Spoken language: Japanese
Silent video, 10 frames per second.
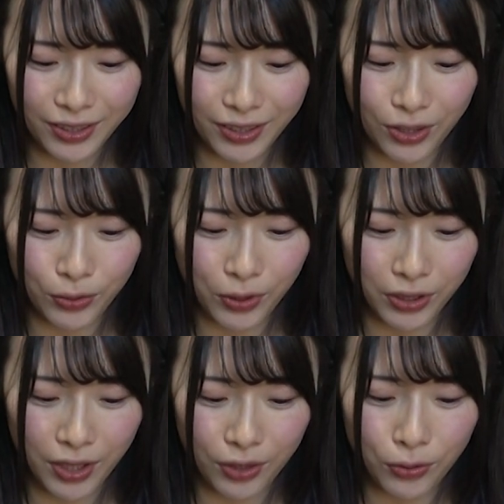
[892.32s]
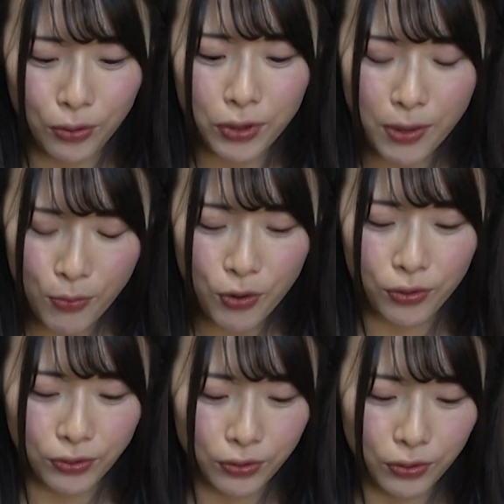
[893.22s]
なんかこうやって、ここで
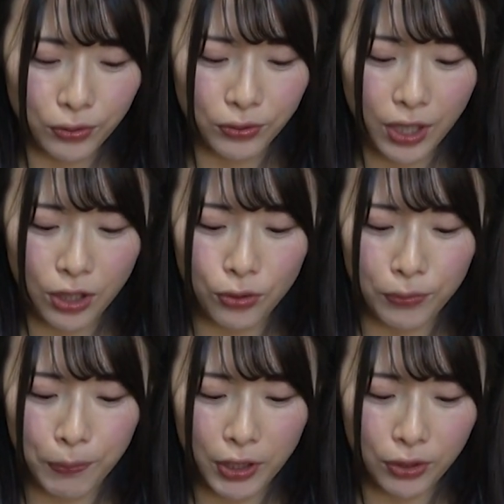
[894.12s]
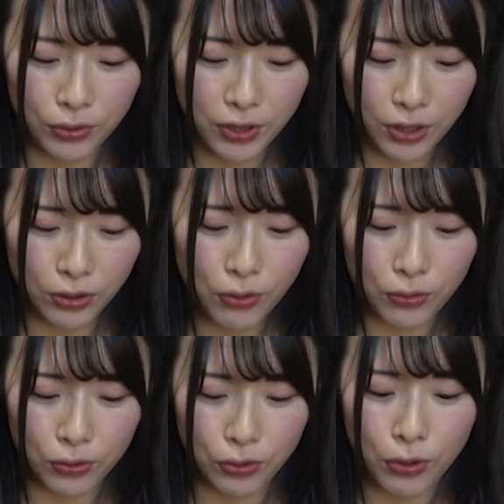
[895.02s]
も、この敵をいっぱい倒していく
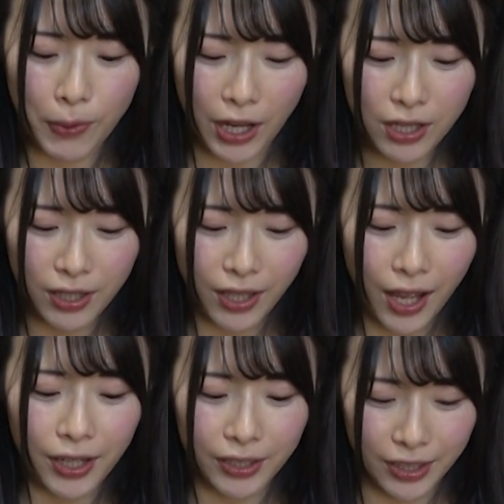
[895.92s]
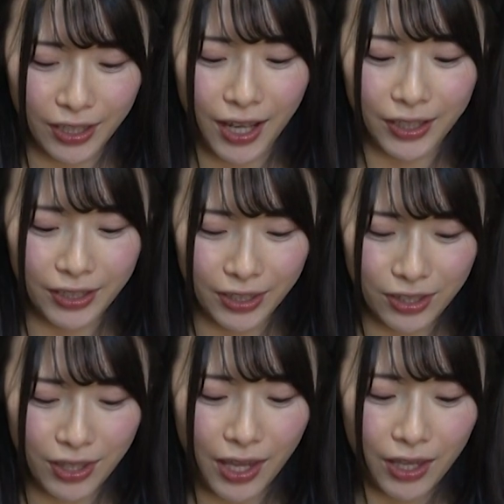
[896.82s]
と、この小判、半金、半金で
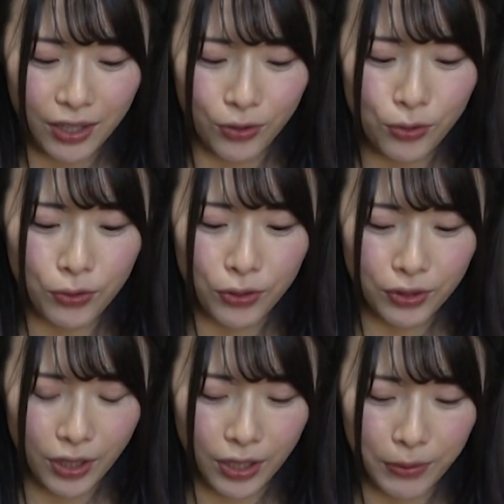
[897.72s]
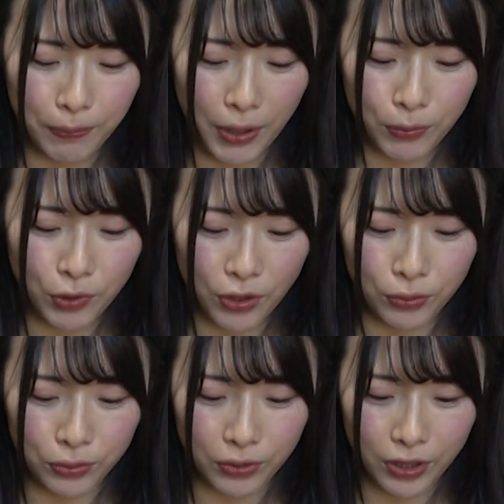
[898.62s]
すね。を、なんかいっぱいもら
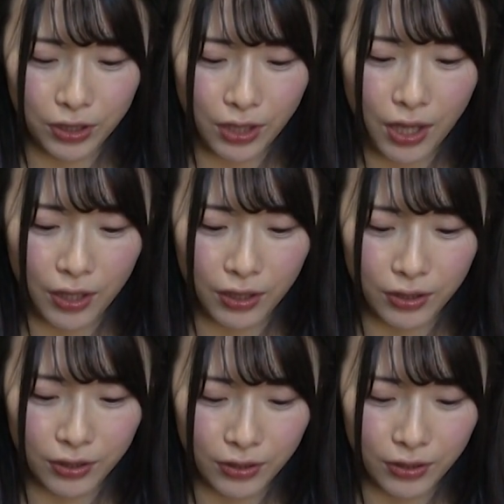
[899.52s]
うことができて、